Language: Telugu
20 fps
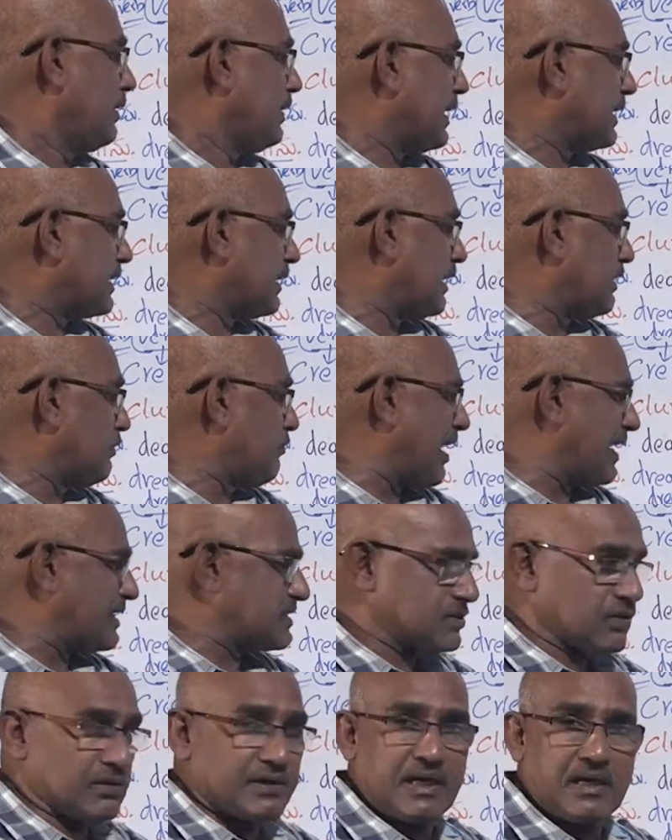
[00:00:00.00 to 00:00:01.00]
ఇక్కడ
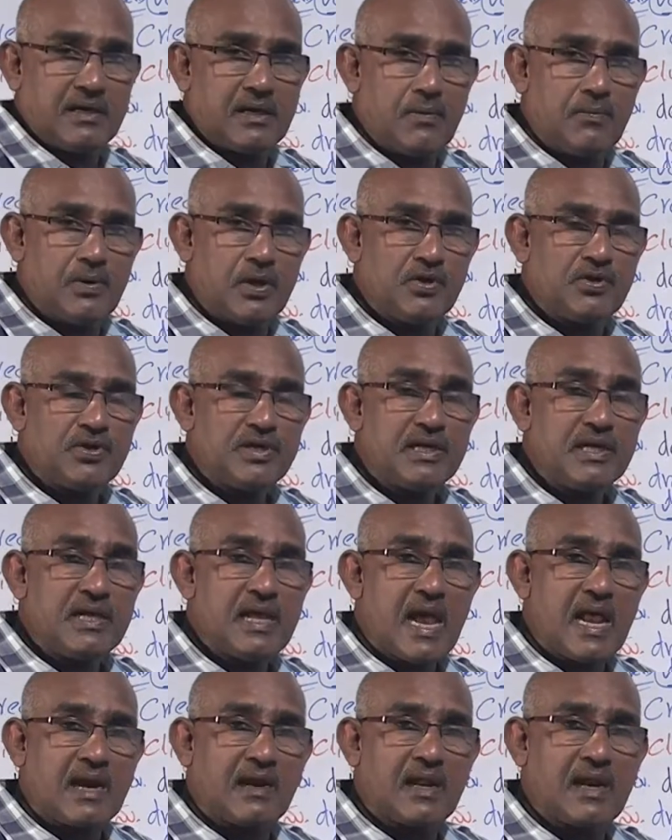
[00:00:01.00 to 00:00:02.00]
డ్వెల్స్
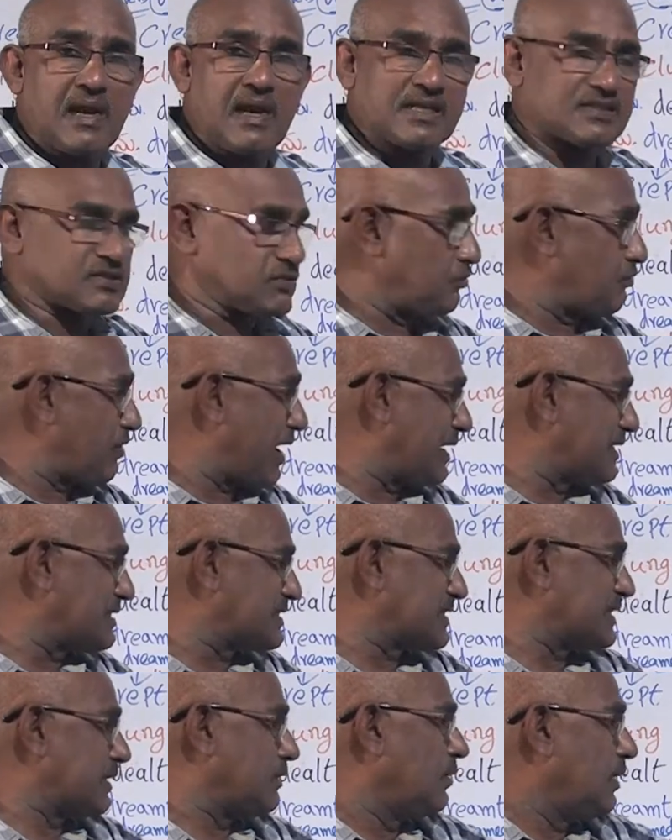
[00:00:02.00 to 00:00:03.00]
డిడబ్ల్యూఈఎల్ఎల్ఎస్
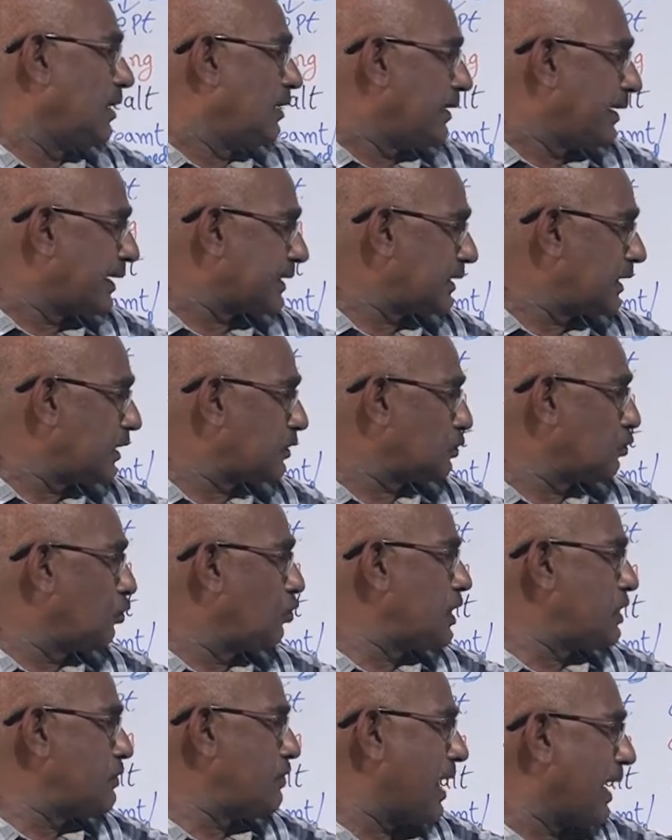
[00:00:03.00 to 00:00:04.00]
డ్వెల్స్ ఇక్కడ టూ
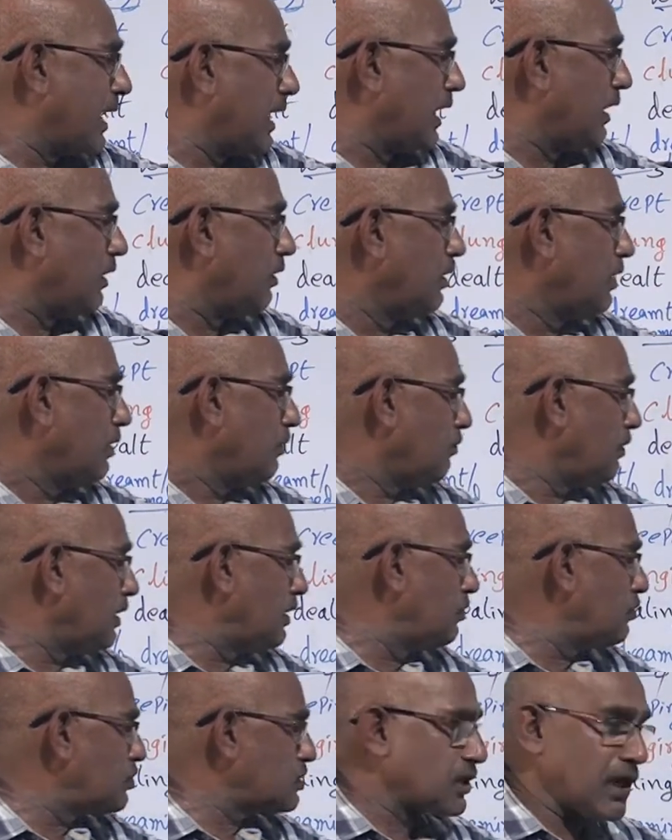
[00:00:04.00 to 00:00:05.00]
డ్వెల్
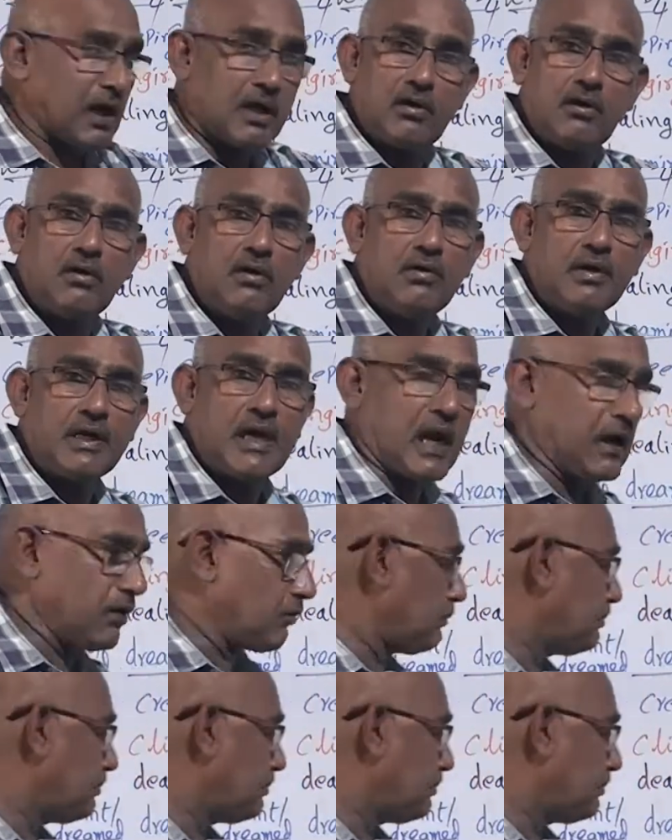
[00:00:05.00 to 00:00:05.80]
విల్లు షల్ డెల్